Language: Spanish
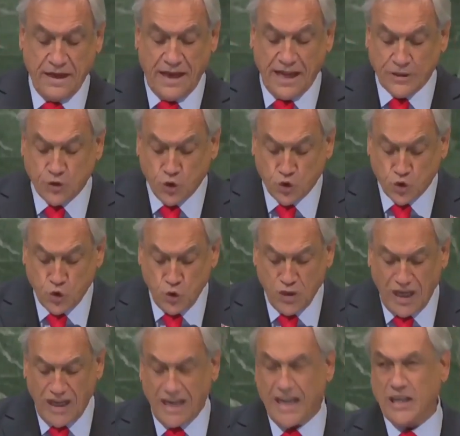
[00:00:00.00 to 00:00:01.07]
La
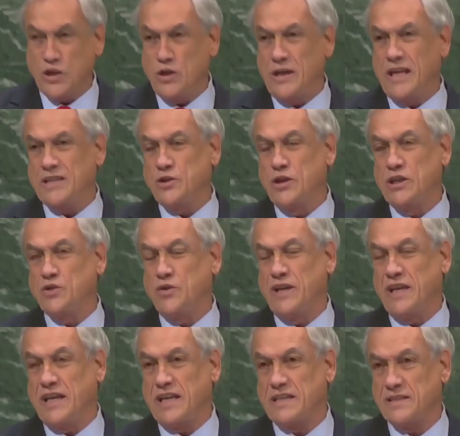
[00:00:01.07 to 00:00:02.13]
estructura de las Naciones
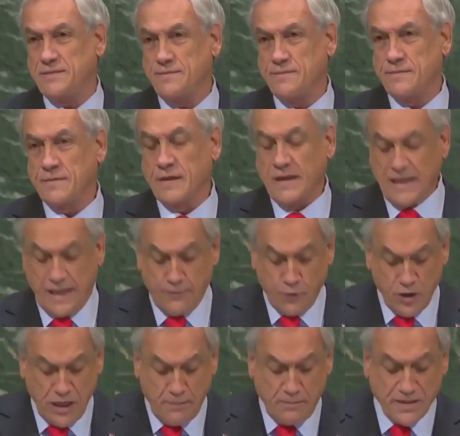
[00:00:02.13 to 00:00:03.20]
Unidas y
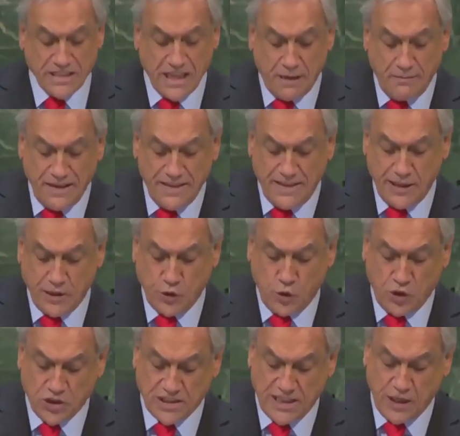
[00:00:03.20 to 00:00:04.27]
muy especialmente su
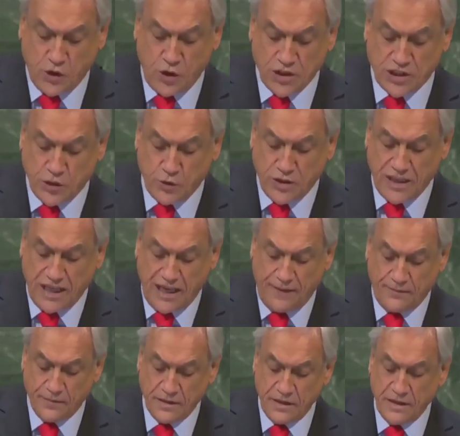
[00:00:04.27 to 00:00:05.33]
Consejo de Seguridad,
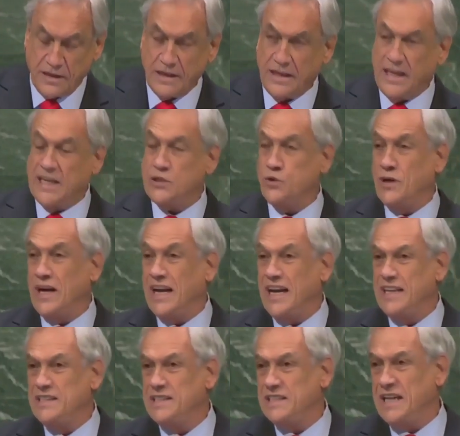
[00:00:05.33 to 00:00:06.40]
es una
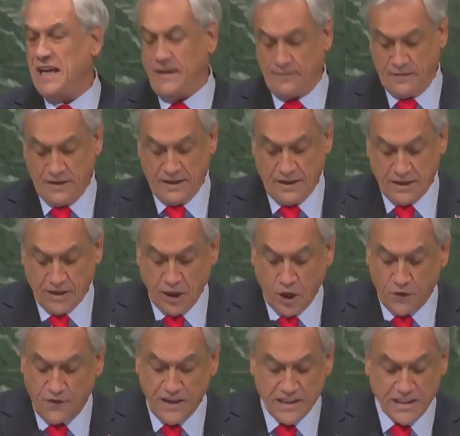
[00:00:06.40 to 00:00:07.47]
herencia de
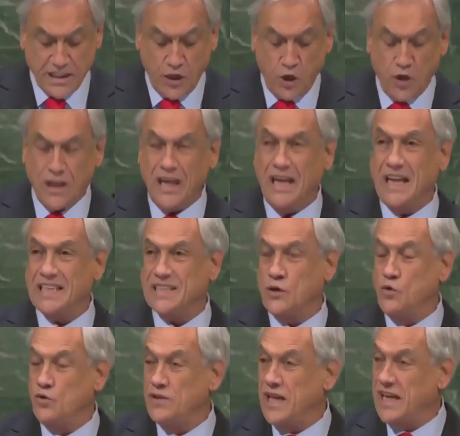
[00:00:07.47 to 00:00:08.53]
los vencedores de la
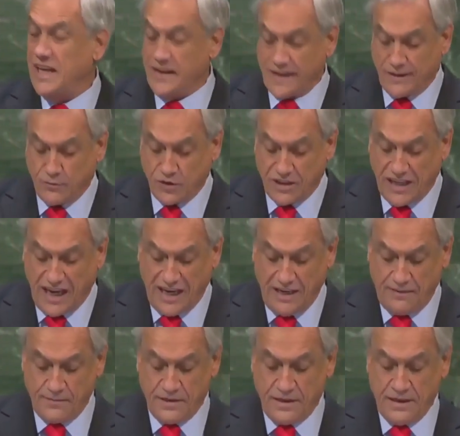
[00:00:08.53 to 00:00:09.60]
Segunda Guerra
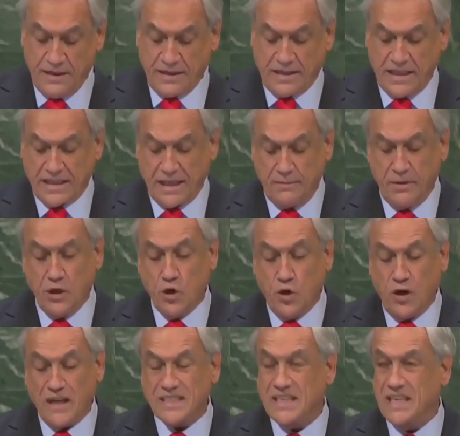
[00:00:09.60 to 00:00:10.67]
Mundial que
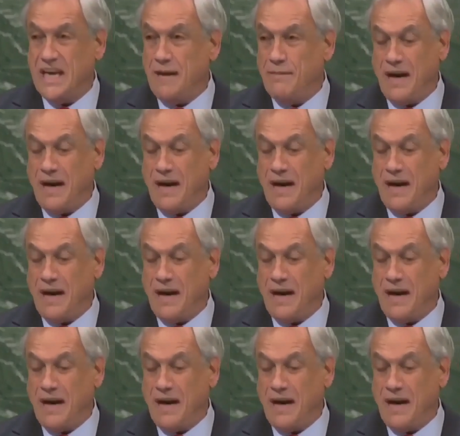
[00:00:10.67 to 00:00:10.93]
terminó hace ya